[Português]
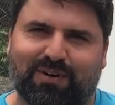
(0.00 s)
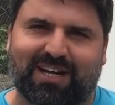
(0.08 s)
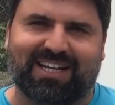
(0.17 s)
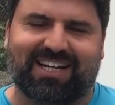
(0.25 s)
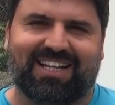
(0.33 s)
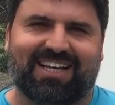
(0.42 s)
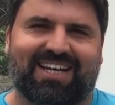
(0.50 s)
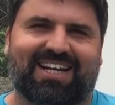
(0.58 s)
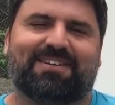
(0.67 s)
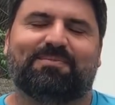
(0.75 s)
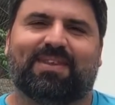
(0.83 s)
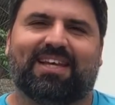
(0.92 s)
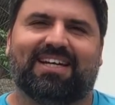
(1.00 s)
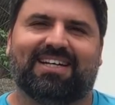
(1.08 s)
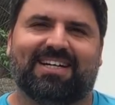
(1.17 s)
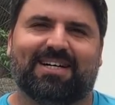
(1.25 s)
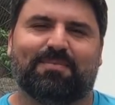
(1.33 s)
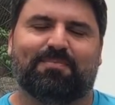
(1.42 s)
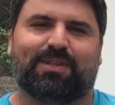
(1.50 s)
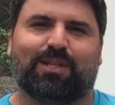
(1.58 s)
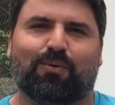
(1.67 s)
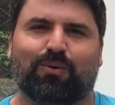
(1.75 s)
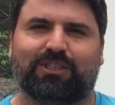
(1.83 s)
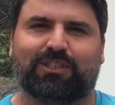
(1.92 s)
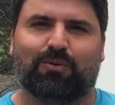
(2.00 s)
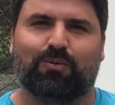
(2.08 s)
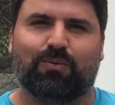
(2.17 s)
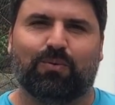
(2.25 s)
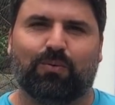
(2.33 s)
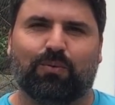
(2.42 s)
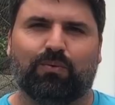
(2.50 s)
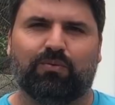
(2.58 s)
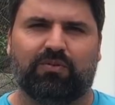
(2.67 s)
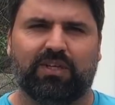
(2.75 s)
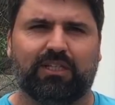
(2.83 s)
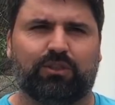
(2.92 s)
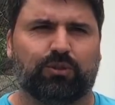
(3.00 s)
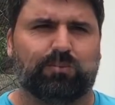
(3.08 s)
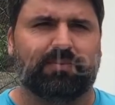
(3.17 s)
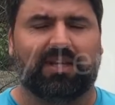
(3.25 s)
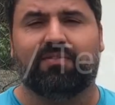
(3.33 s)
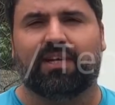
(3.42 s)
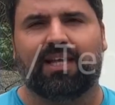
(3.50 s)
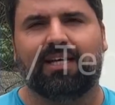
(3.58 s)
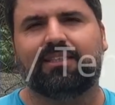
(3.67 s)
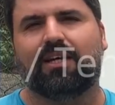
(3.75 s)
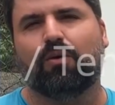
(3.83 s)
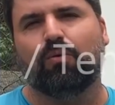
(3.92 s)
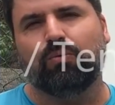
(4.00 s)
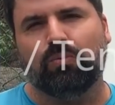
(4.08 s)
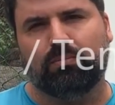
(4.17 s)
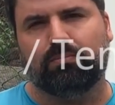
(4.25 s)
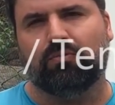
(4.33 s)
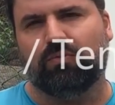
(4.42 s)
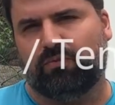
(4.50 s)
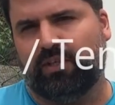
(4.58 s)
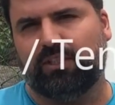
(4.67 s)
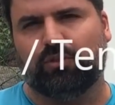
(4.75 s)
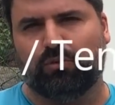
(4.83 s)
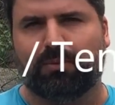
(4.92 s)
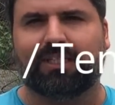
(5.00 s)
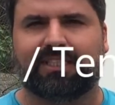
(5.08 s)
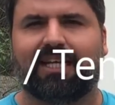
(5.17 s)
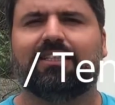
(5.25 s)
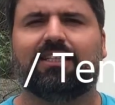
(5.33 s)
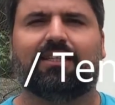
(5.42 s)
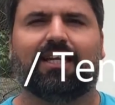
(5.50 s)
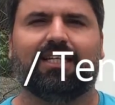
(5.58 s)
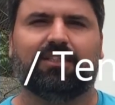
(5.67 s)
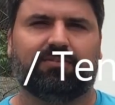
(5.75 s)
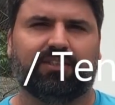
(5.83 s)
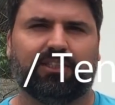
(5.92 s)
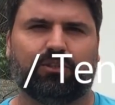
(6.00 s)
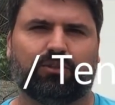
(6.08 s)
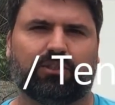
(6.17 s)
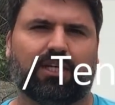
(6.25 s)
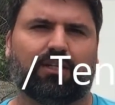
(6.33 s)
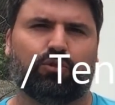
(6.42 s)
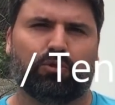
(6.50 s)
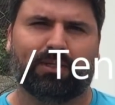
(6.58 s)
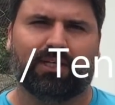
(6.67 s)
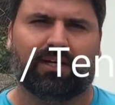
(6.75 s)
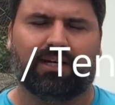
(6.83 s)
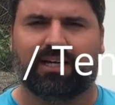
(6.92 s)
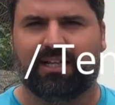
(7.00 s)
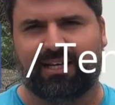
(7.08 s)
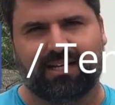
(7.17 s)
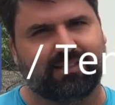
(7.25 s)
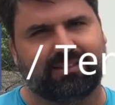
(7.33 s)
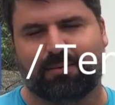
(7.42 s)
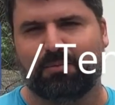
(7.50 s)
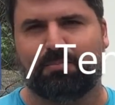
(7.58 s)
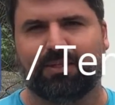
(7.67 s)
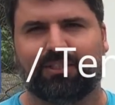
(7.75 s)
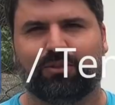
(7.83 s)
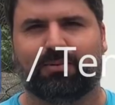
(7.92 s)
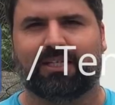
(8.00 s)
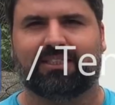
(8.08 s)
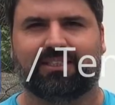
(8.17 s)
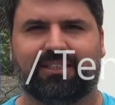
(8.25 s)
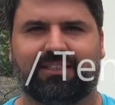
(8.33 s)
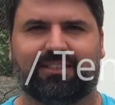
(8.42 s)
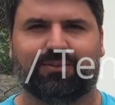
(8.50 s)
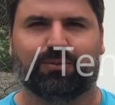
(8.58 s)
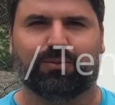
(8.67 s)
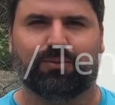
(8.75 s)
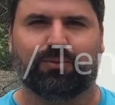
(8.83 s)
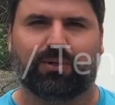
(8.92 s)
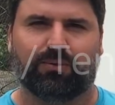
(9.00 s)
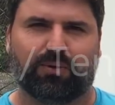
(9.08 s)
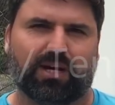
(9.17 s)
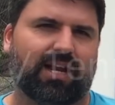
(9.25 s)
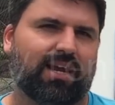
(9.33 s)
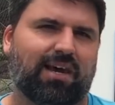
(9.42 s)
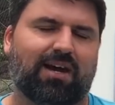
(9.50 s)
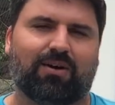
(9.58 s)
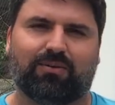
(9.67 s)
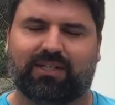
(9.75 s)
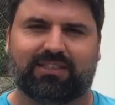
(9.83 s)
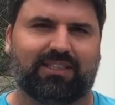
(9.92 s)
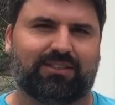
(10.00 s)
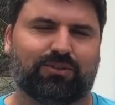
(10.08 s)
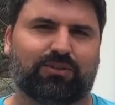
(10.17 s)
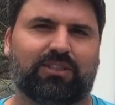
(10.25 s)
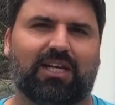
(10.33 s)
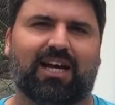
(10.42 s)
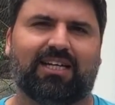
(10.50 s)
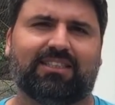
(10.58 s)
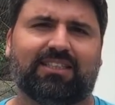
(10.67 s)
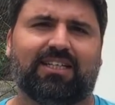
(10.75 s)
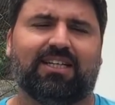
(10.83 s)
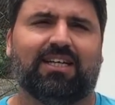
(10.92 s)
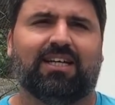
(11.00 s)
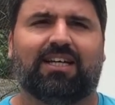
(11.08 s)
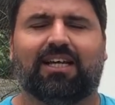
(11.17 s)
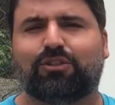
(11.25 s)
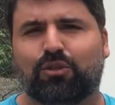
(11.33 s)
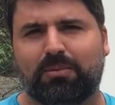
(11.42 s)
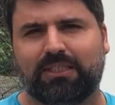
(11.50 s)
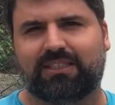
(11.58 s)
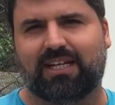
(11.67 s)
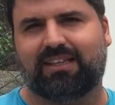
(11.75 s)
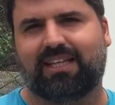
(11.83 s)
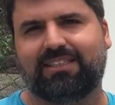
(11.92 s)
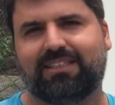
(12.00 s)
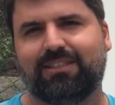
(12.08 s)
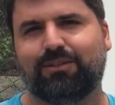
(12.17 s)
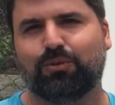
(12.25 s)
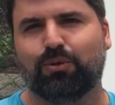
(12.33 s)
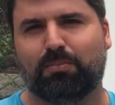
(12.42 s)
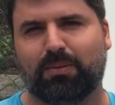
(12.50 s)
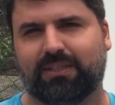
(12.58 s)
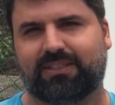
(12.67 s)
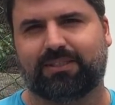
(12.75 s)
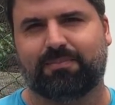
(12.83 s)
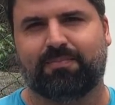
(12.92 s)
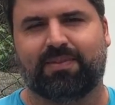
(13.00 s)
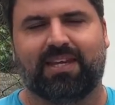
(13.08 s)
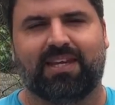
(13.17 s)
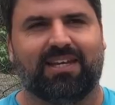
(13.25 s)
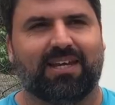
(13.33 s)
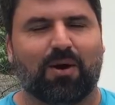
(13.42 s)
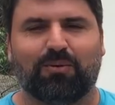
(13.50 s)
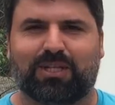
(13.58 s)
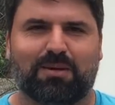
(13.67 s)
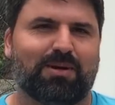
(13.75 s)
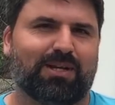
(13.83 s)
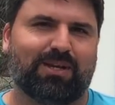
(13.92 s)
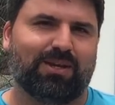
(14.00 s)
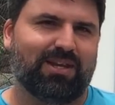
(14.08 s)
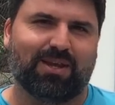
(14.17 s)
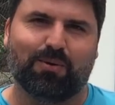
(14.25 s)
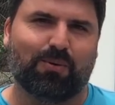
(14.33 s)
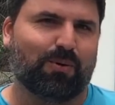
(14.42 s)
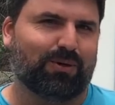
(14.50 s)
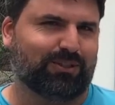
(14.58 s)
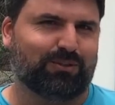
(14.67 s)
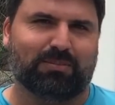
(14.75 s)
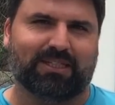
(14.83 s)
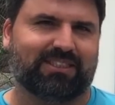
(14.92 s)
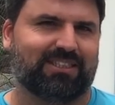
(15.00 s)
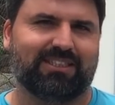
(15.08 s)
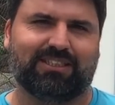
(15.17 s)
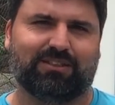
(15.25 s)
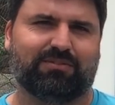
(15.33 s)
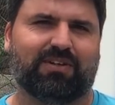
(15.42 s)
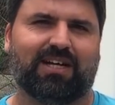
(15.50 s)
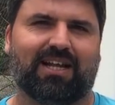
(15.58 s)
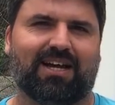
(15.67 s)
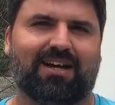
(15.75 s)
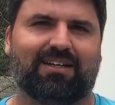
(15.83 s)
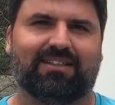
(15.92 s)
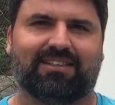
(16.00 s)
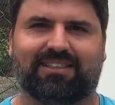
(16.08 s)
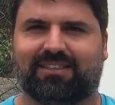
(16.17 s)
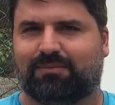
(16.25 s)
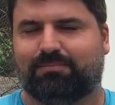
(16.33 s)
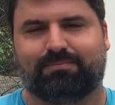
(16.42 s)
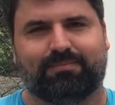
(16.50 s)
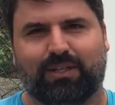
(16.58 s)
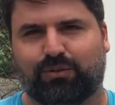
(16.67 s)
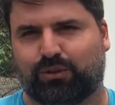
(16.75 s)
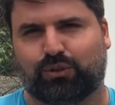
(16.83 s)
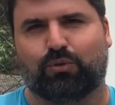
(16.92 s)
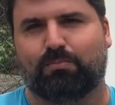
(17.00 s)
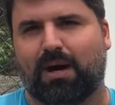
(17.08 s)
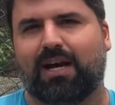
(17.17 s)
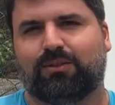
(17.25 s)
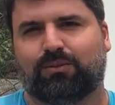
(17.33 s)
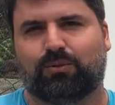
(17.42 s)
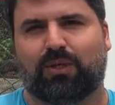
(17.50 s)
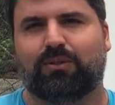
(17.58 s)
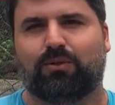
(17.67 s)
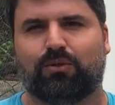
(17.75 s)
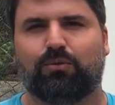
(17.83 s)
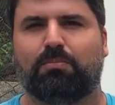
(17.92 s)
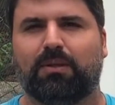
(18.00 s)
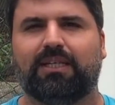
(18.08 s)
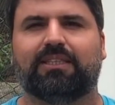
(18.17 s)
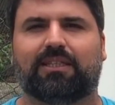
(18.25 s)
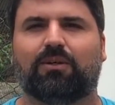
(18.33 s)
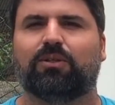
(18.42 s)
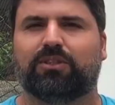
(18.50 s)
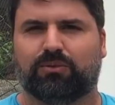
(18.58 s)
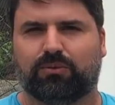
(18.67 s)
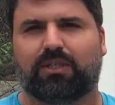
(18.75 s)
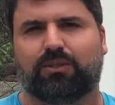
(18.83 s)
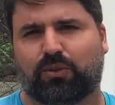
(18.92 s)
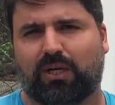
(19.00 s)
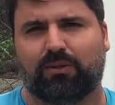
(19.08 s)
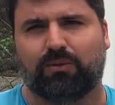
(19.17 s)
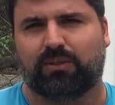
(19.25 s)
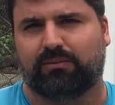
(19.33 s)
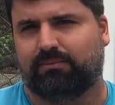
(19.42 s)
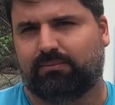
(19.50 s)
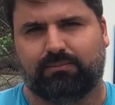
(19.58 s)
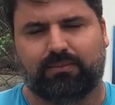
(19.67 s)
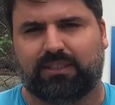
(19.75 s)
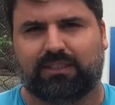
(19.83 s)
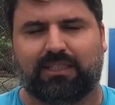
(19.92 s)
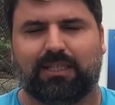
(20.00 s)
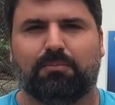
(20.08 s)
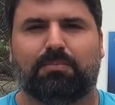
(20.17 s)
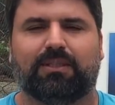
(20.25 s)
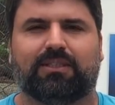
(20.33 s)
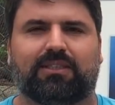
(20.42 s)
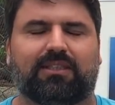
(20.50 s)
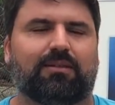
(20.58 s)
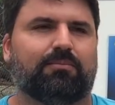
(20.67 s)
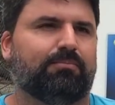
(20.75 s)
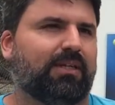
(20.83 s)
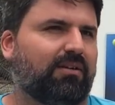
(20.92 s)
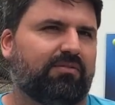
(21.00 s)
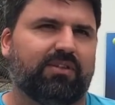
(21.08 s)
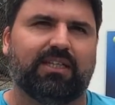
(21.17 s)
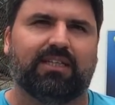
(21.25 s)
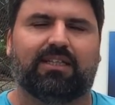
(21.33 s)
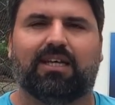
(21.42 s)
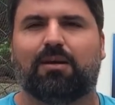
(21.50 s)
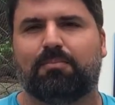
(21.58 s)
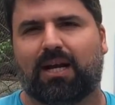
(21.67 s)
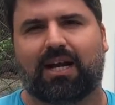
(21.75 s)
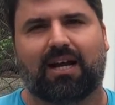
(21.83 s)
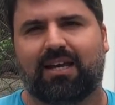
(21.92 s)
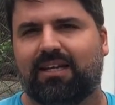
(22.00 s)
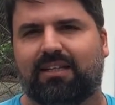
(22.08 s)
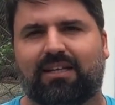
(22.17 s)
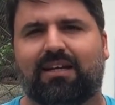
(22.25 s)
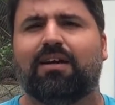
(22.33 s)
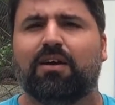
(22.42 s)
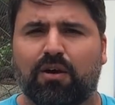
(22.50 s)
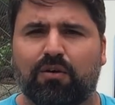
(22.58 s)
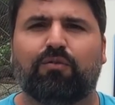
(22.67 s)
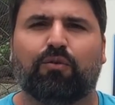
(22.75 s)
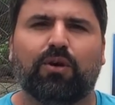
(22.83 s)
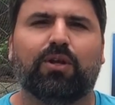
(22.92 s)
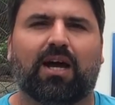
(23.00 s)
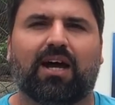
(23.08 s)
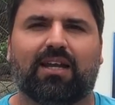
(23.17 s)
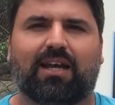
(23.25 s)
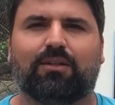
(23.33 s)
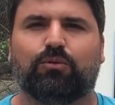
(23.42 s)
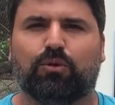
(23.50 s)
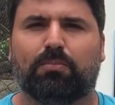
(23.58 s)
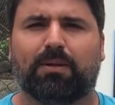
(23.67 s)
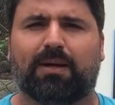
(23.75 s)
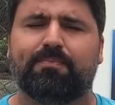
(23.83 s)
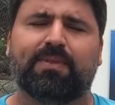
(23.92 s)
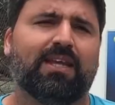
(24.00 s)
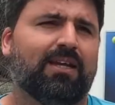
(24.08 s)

Fala galera! Uh, então hoje é um, um, vídeo, na verdade é um, um, vídeo numa série de três vídeos que a turma, a galera tá me pedindo bastante no, no, no canal, nas redes sociais que é sobre estratégia de duplas. E é um tema que eu gosto bastante de falar. Ah, eu sou mais um jogador duplista hoje do que jogador de simples. Ah, minha vida inteira, minha carreira inteira foi na, na dupla.